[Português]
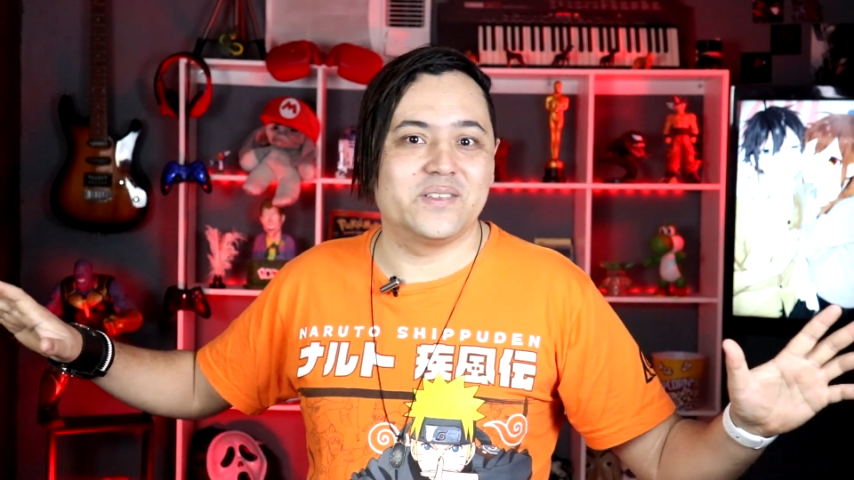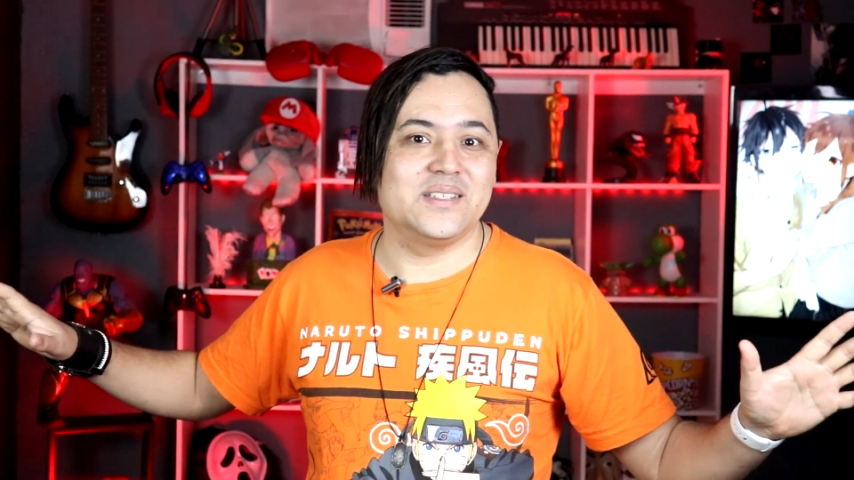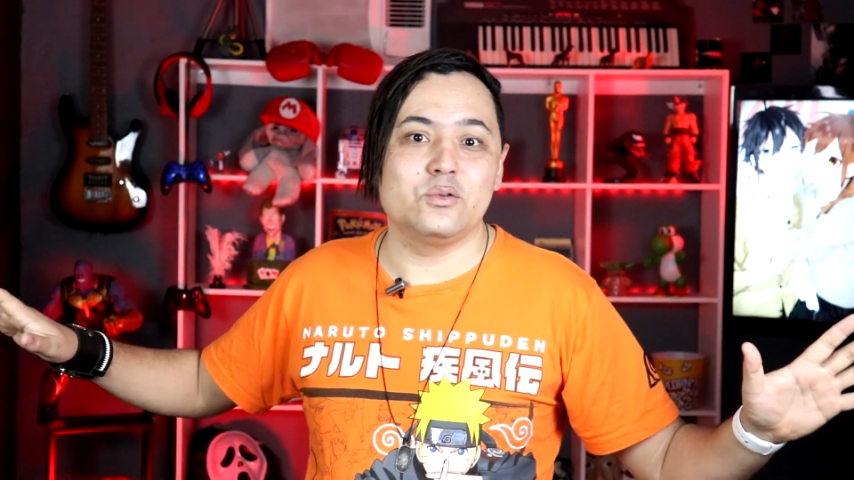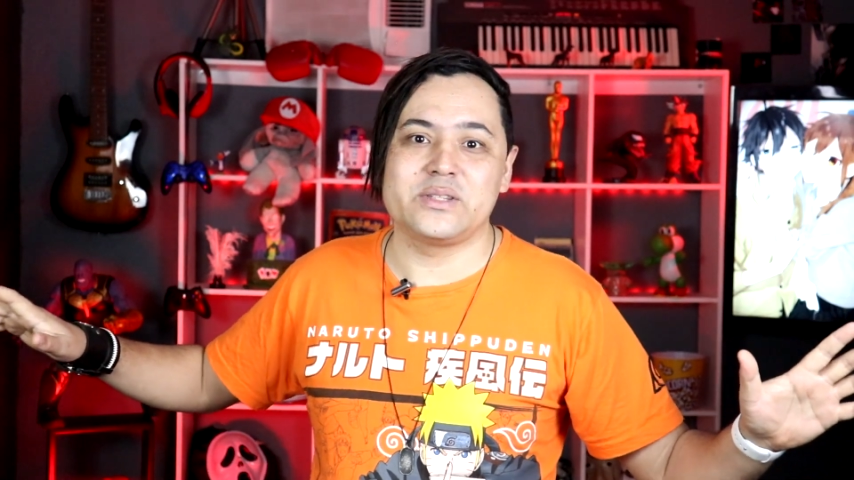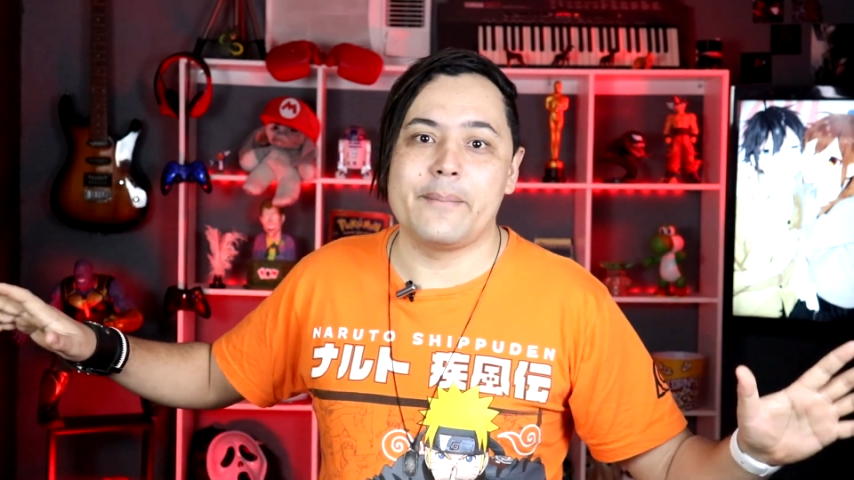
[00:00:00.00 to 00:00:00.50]

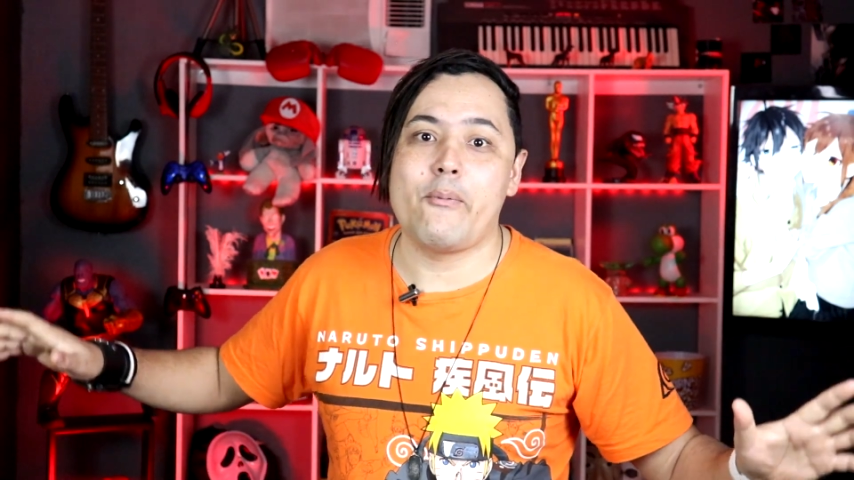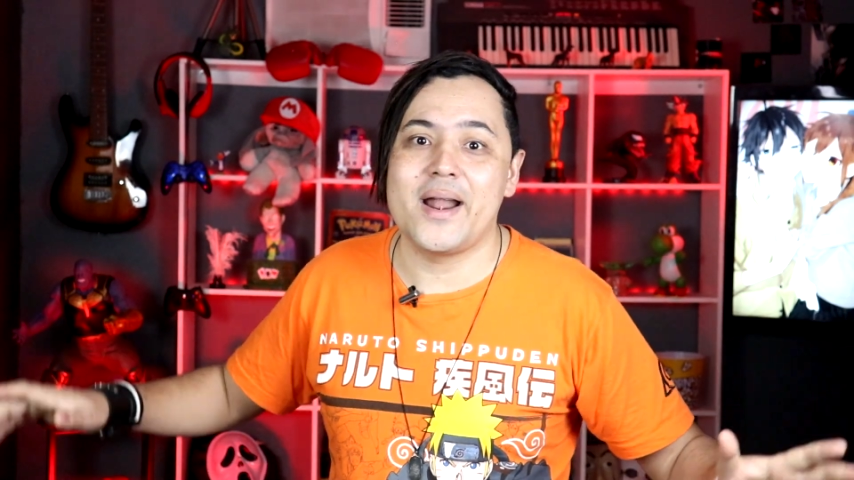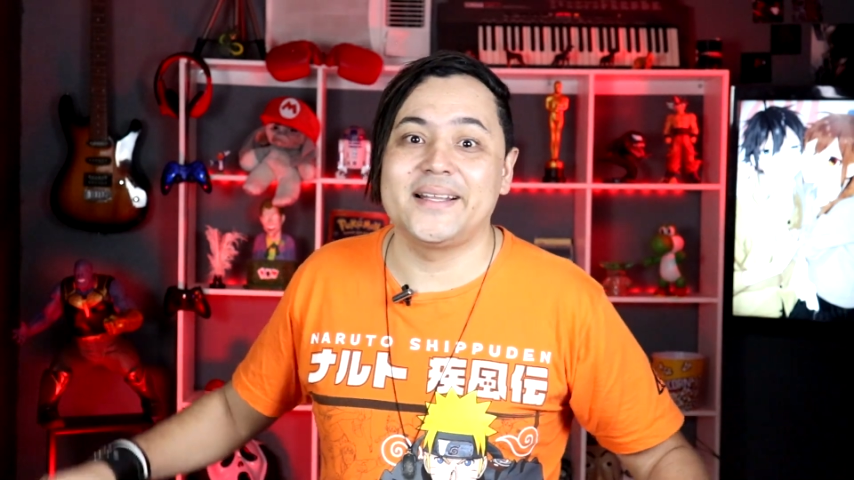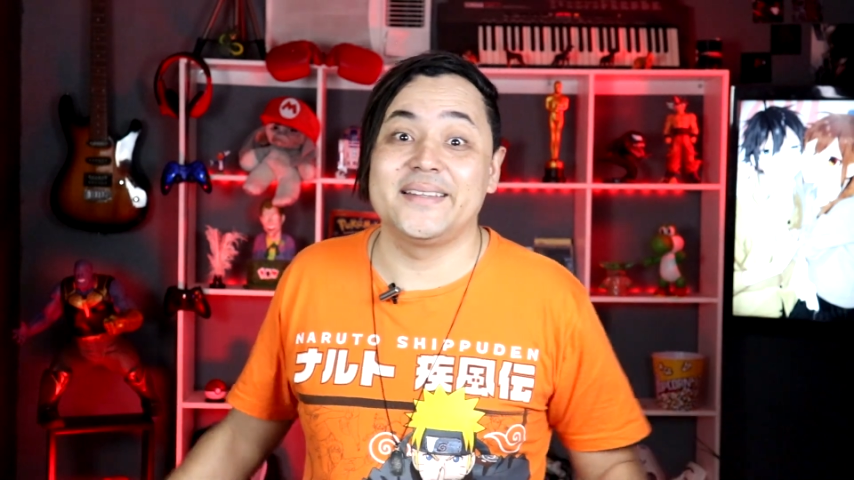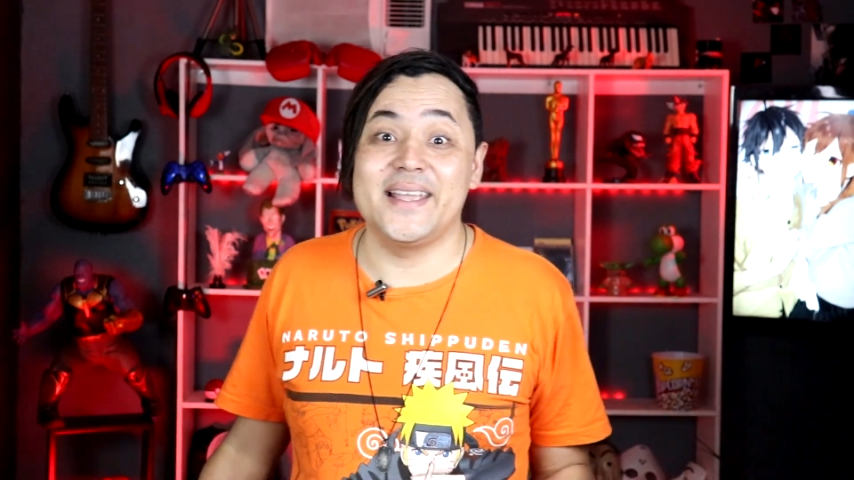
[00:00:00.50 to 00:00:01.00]
5
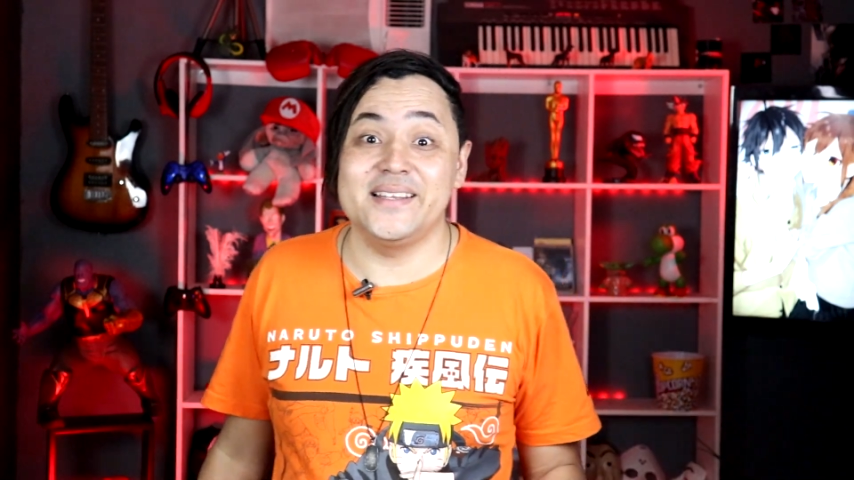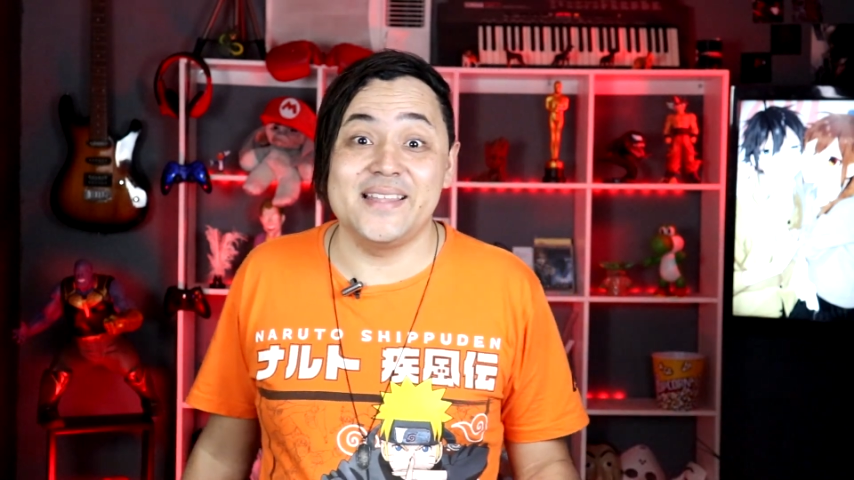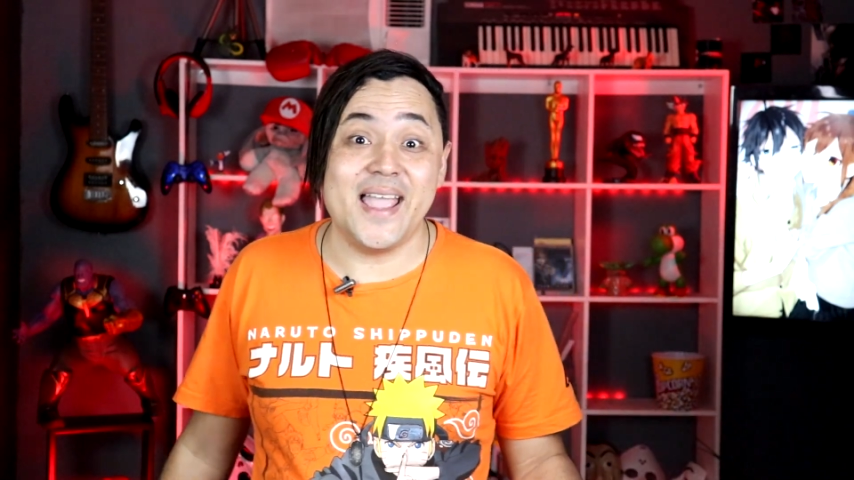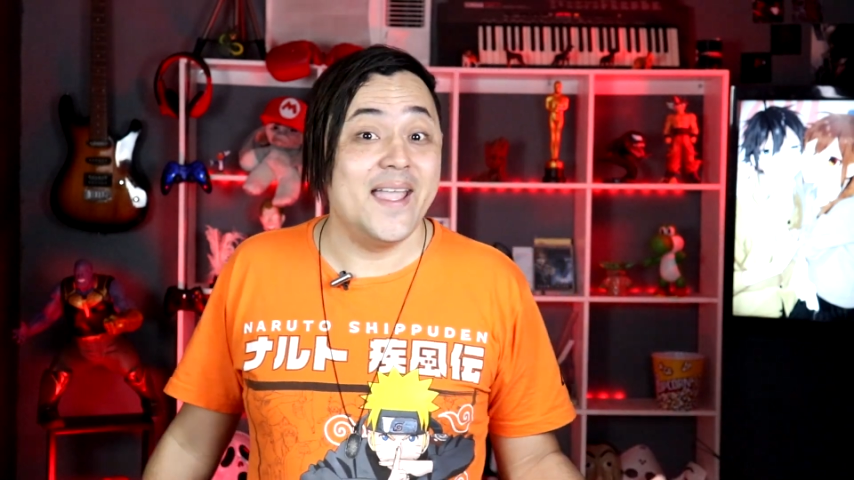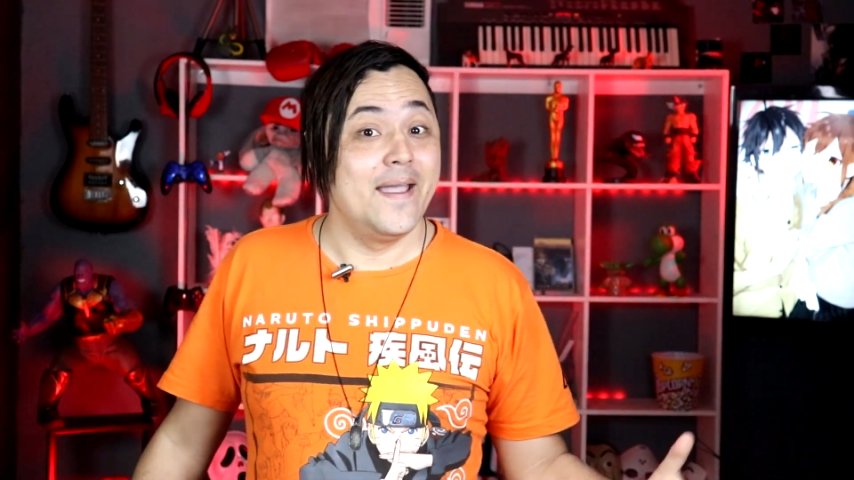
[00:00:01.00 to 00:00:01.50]
temporadas dele,
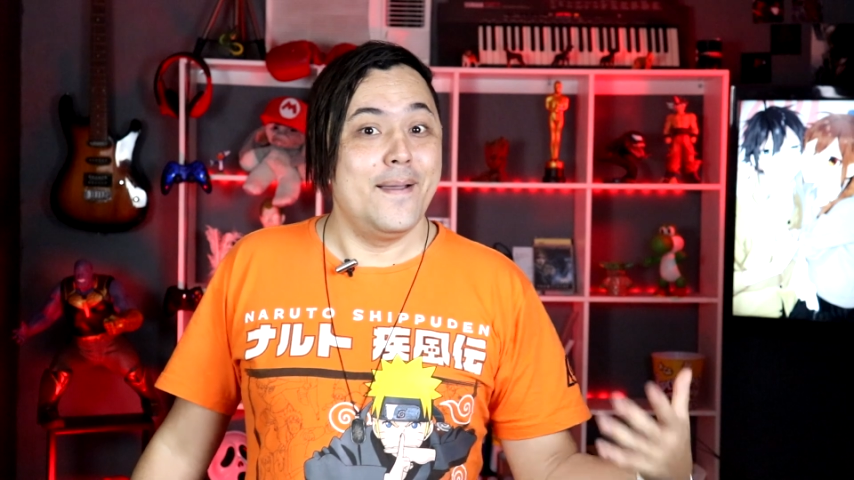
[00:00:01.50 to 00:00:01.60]
né?